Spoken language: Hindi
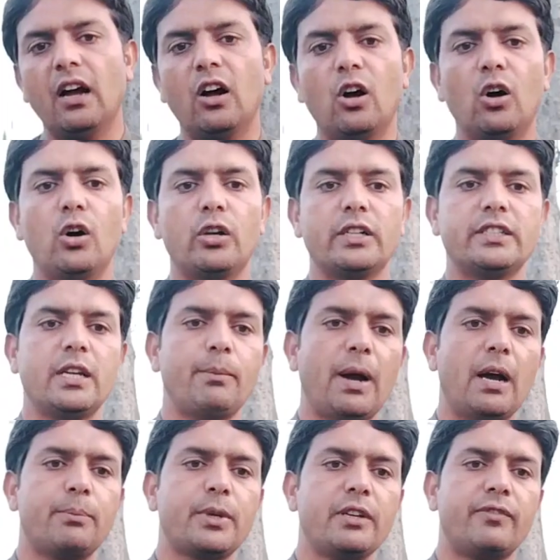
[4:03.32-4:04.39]
और जब
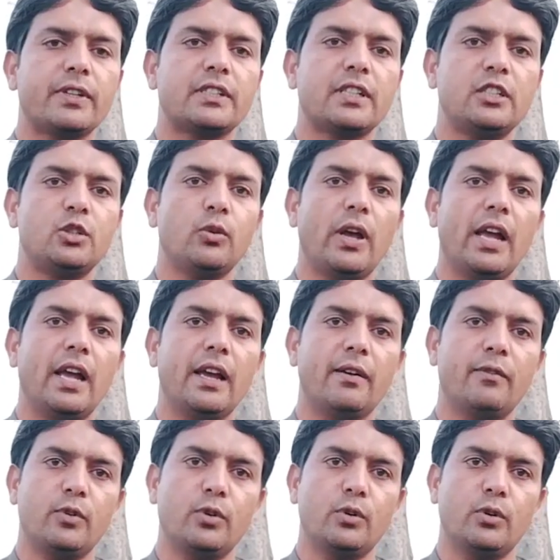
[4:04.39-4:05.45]
आपकी फसल जो है
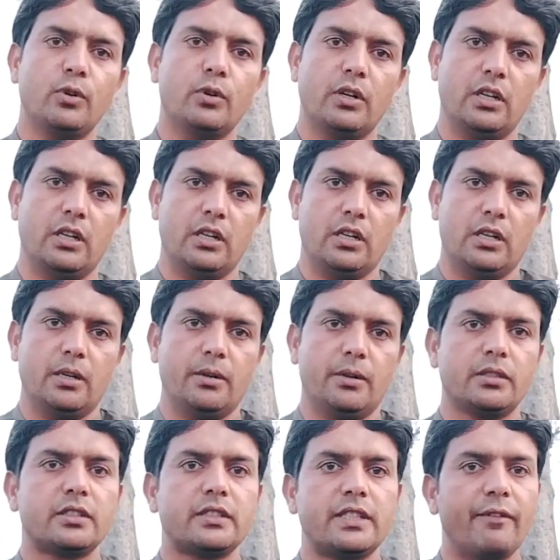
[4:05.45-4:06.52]
वो
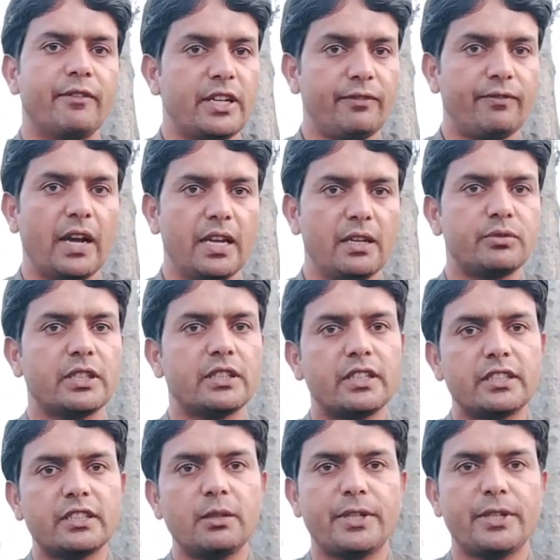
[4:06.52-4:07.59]
सेवेंटी फाइव
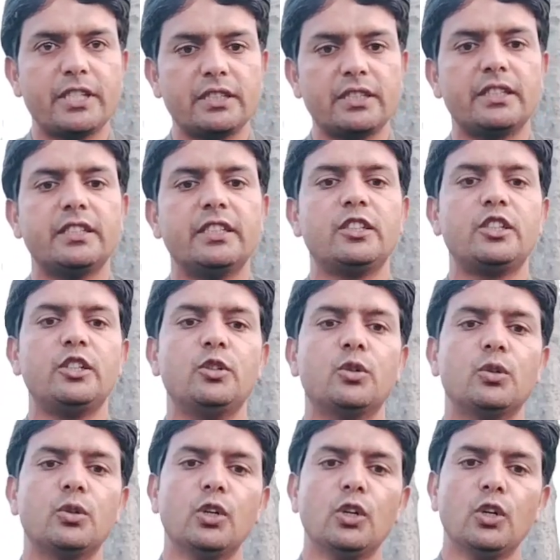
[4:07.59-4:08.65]
सत्तर से पचहत्तर दिन की
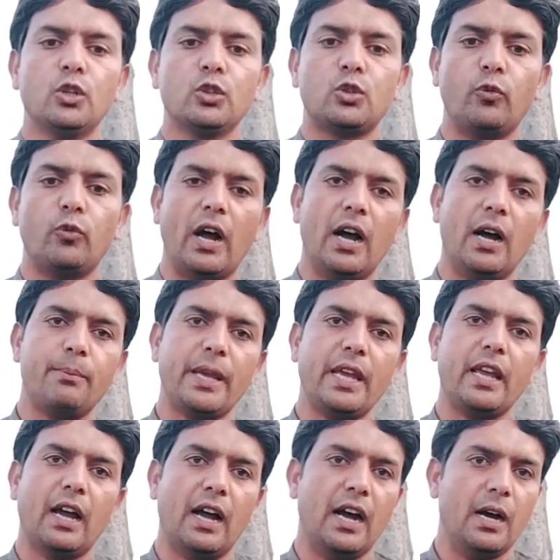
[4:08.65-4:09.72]
हो तो वहाँ
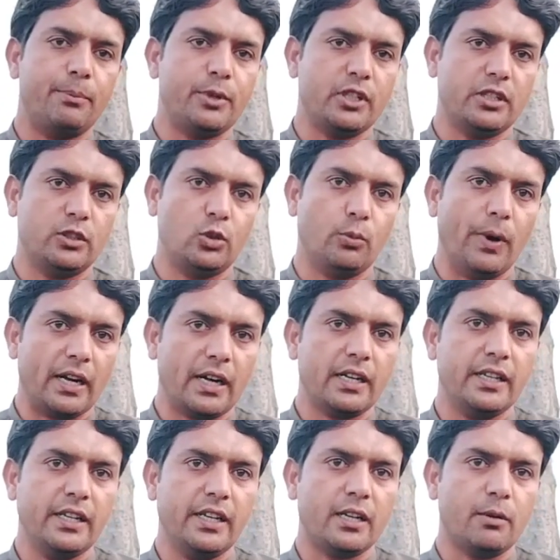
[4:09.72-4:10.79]
पर आप
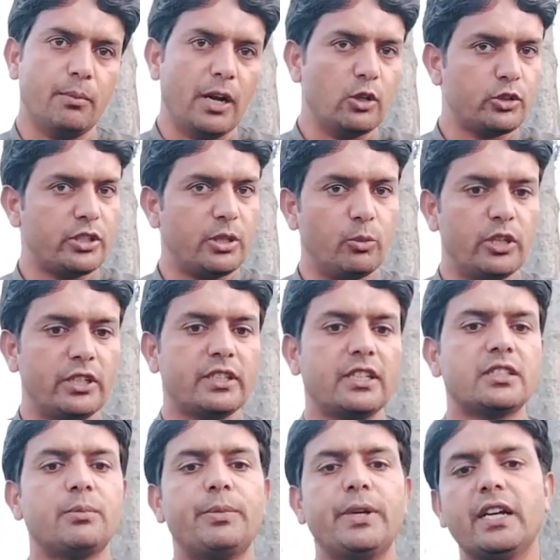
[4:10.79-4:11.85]
दोबारा एक बायोस्टिमुलेंट
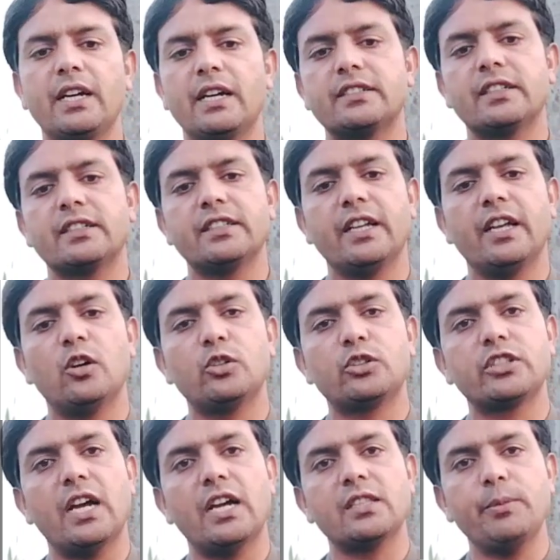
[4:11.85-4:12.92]
का स्प्रे कर सकते हैं और
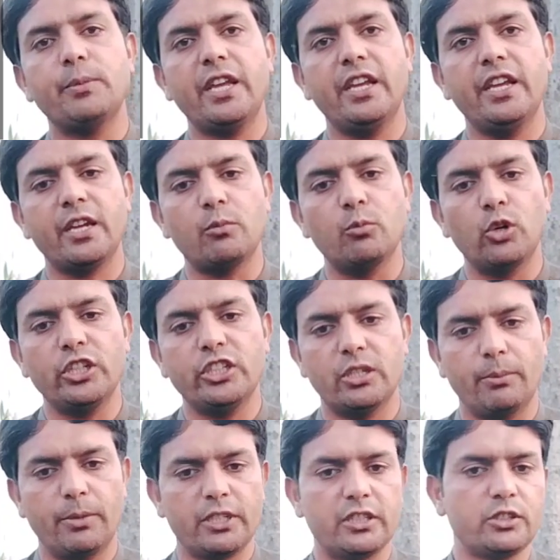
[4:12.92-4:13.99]
साथ में एक बोरी
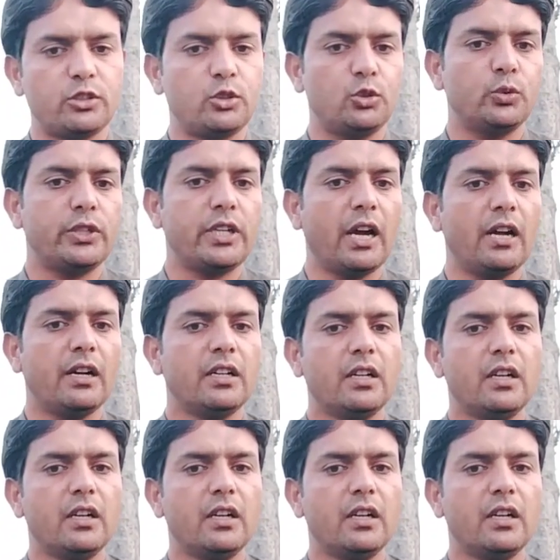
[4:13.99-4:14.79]
ज़बरदस्त यूरिया